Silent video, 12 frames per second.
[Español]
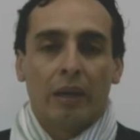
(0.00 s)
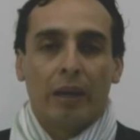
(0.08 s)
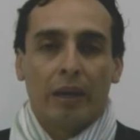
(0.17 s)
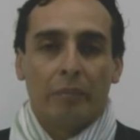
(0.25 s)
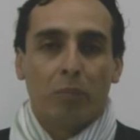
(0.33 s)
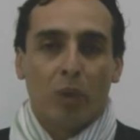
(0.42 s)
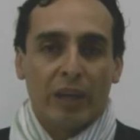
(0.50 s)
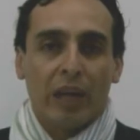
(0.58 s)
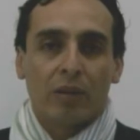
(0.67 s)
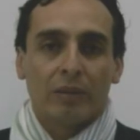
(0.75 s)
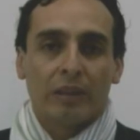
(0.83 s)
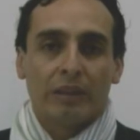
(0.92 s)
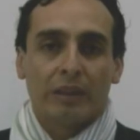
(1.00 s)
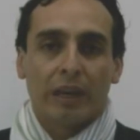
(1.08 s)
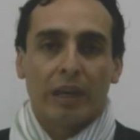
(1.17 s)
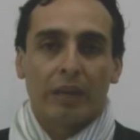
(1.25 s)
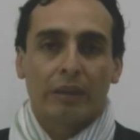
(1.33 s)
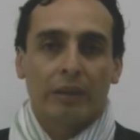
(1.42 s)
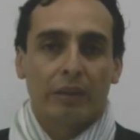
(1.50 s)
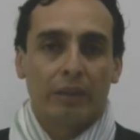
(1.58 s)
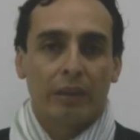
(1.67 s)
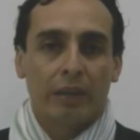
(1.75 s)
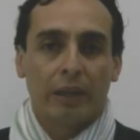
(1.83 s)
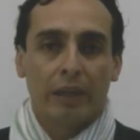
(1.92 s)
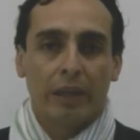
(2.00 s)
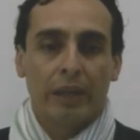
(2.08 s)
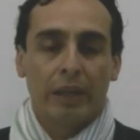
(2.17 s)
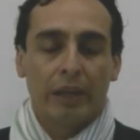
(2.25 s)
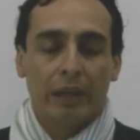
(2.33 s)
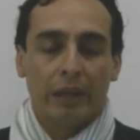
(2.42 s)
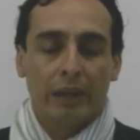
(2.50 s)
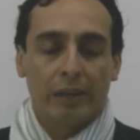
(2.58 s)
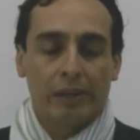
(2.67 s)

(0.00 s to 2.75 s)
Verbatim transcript: Eh, voy a concentrar eh,